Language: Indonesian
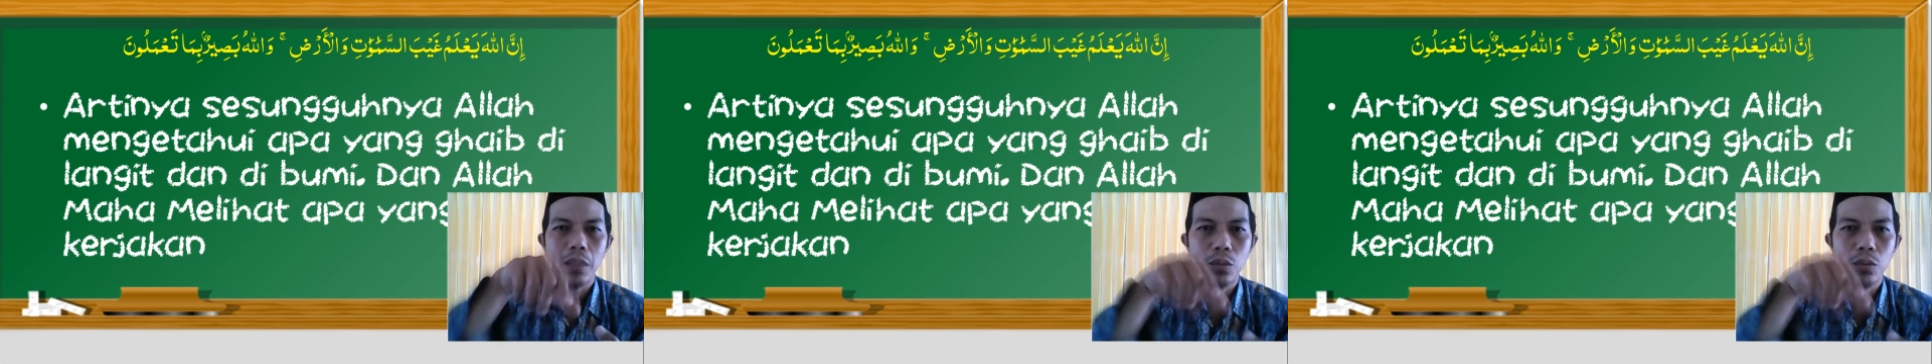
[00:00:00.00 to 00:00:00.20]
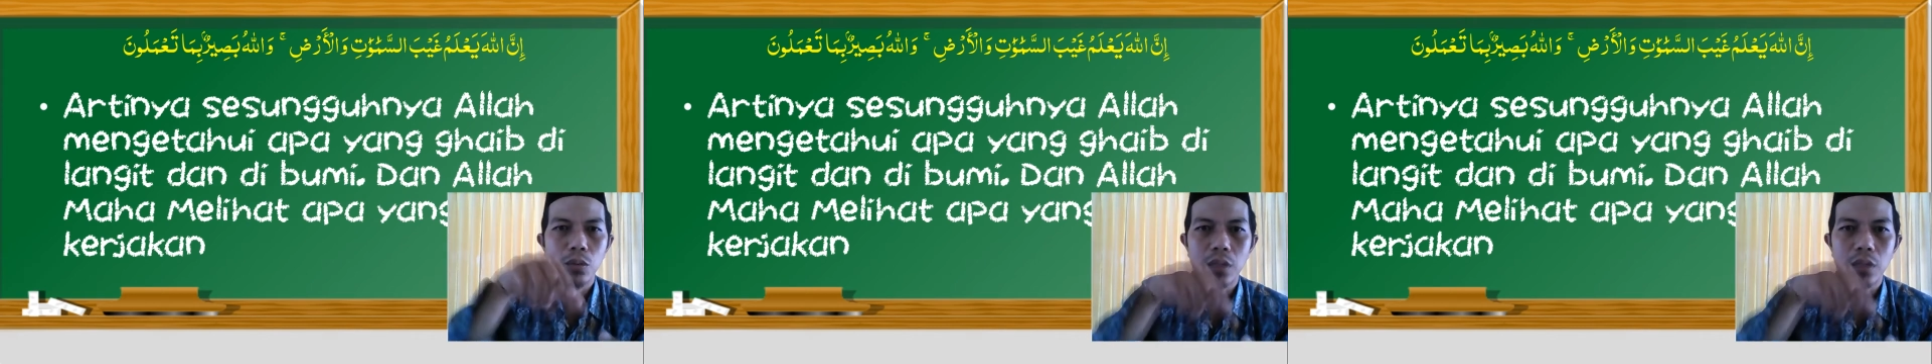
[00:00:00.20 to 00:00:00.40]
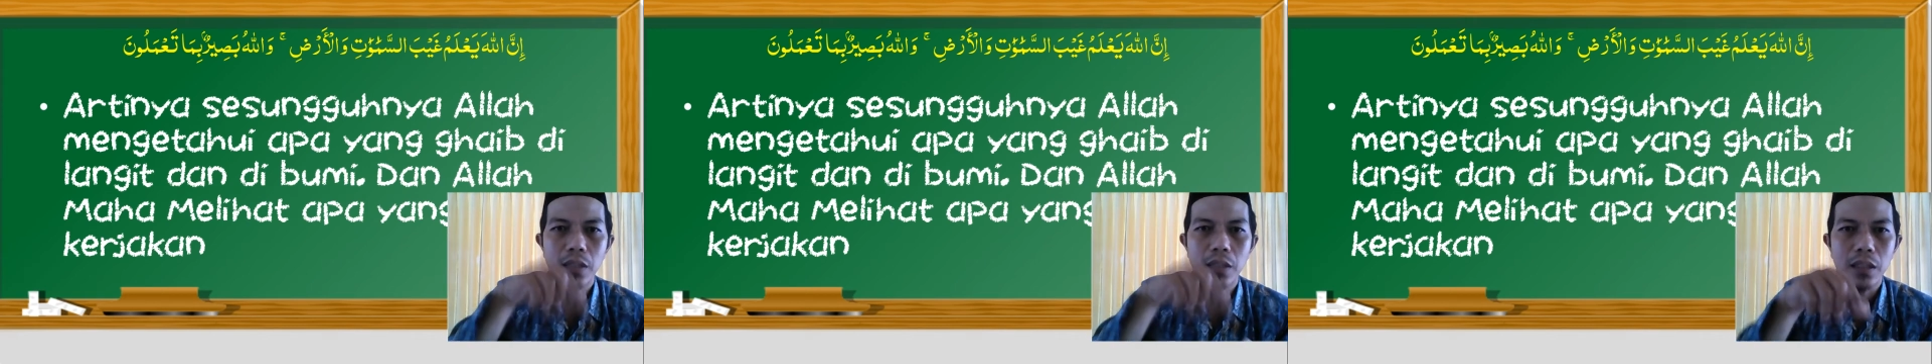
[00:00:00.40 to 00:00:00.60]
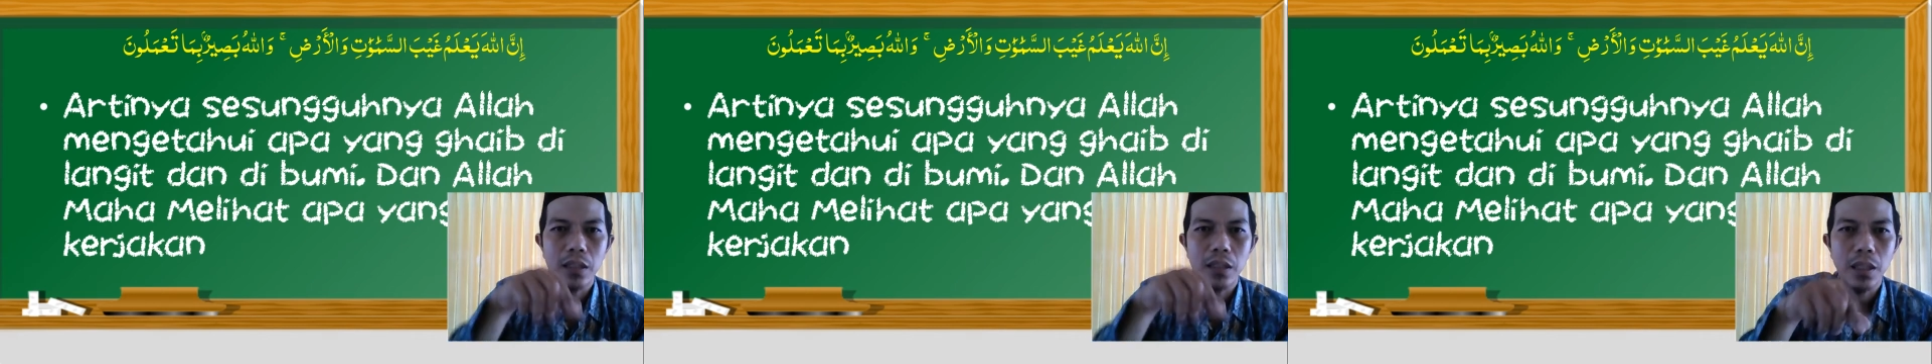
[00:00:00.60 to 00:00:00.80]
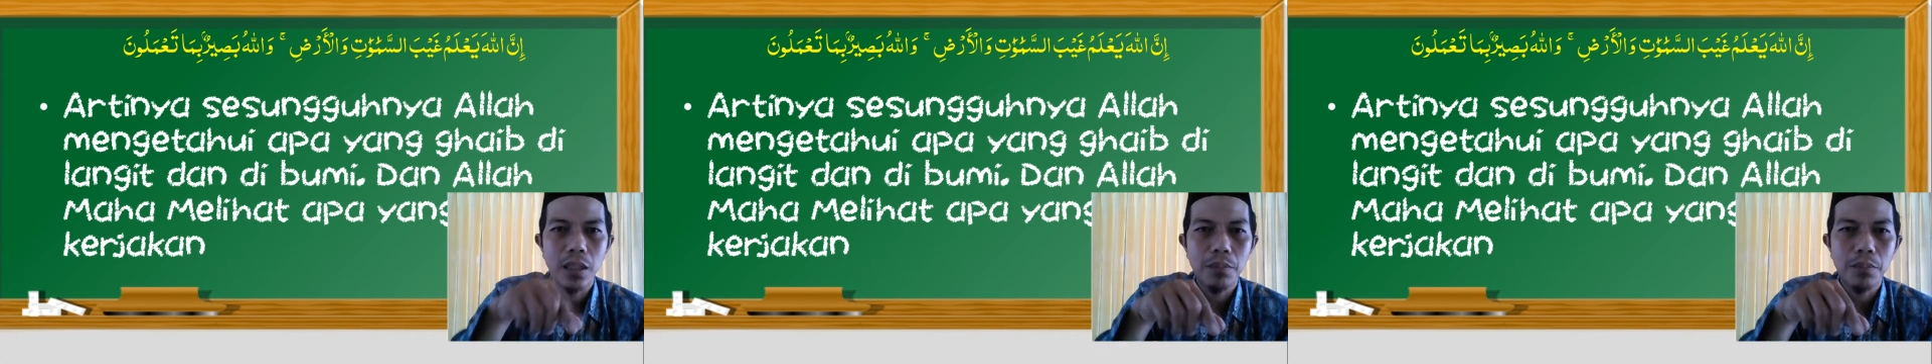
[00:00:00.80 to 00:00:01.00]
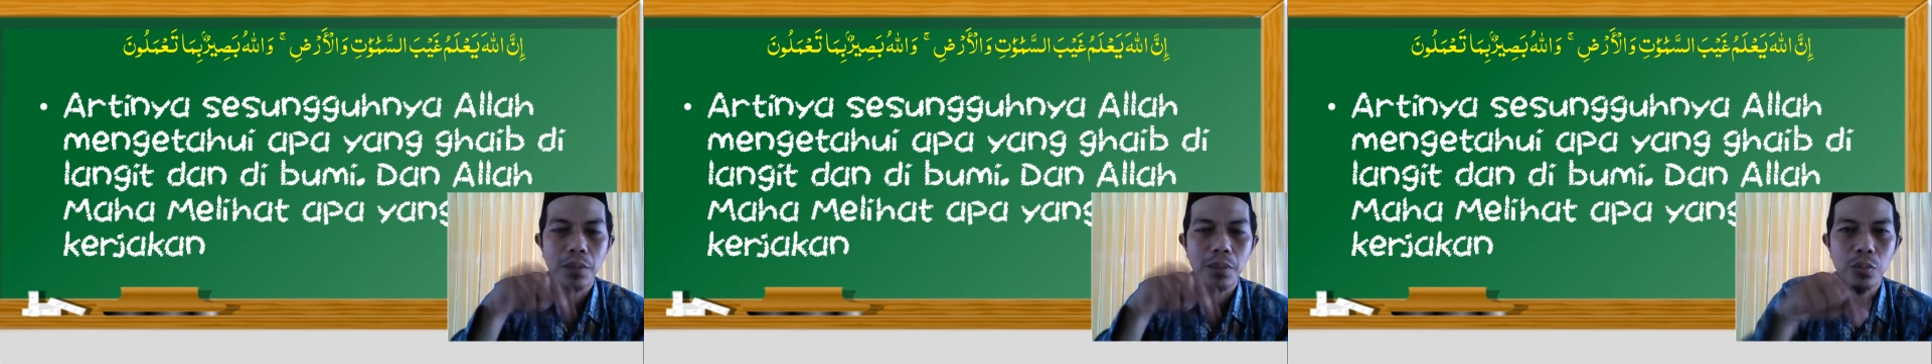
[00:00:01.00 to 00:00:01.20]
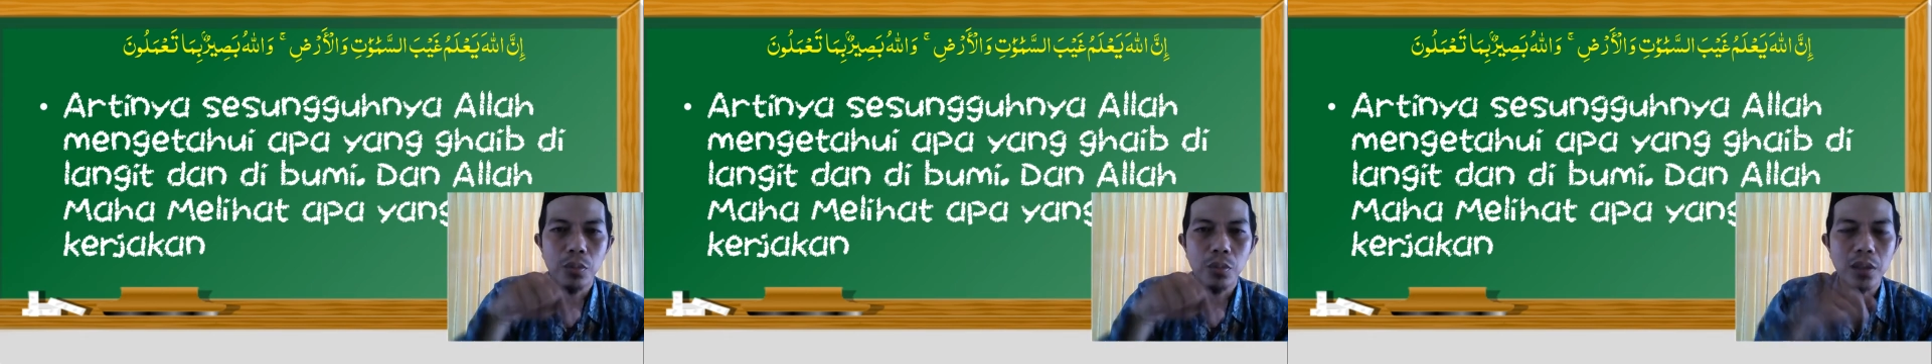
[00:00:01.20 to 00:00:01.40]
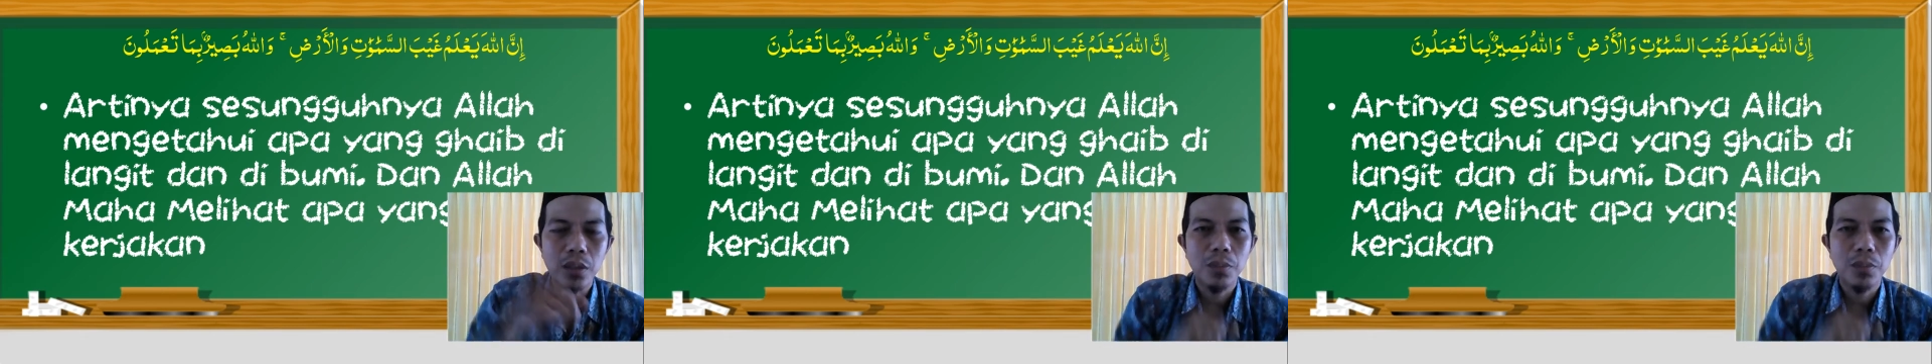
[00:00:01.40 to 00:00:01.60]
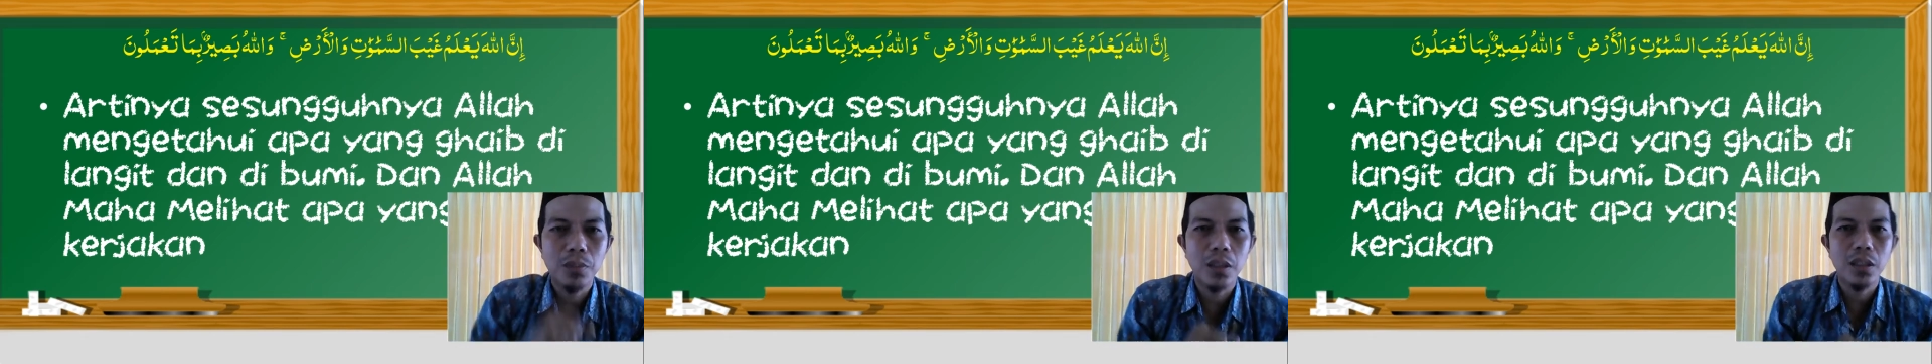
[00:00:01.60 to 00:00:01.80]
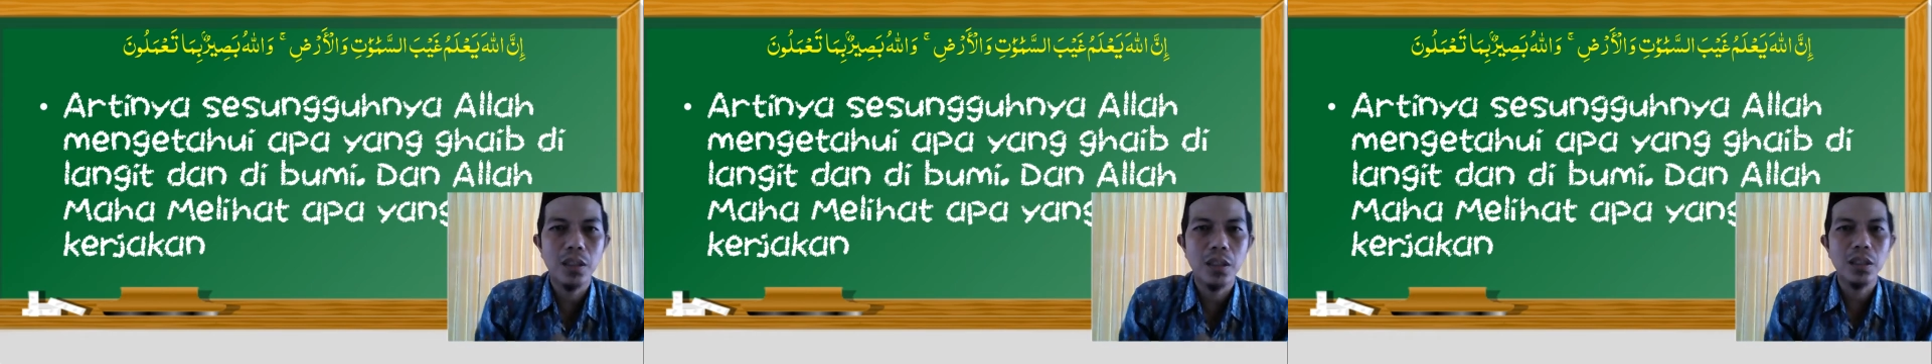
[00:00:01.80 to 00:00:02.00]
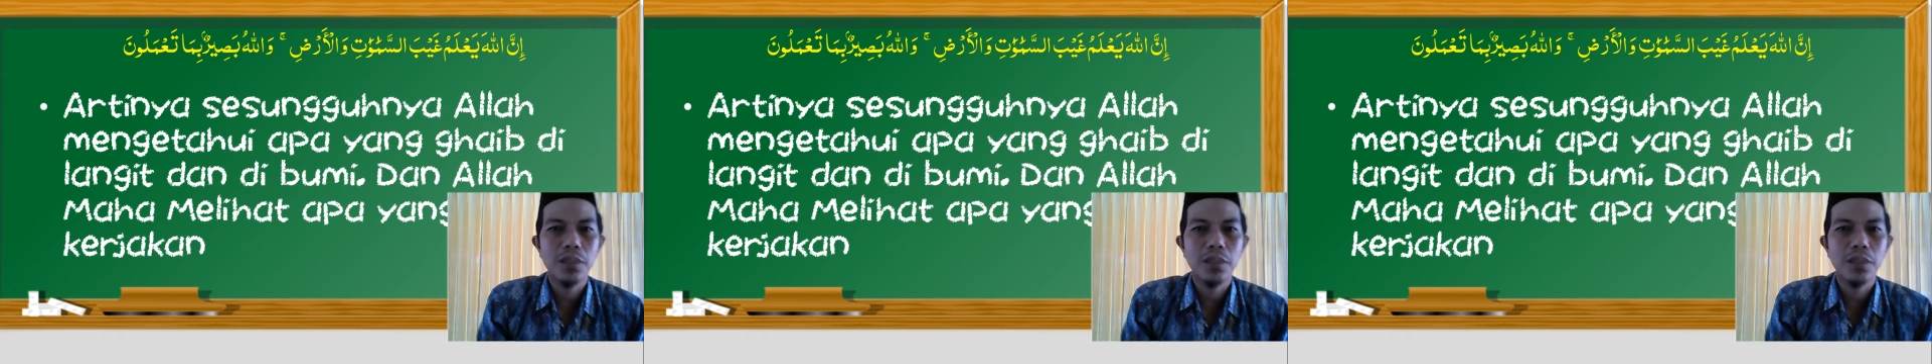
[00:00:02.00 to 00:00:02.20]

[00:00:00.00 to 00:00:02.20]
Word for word: ternyata berbuat seperti ini.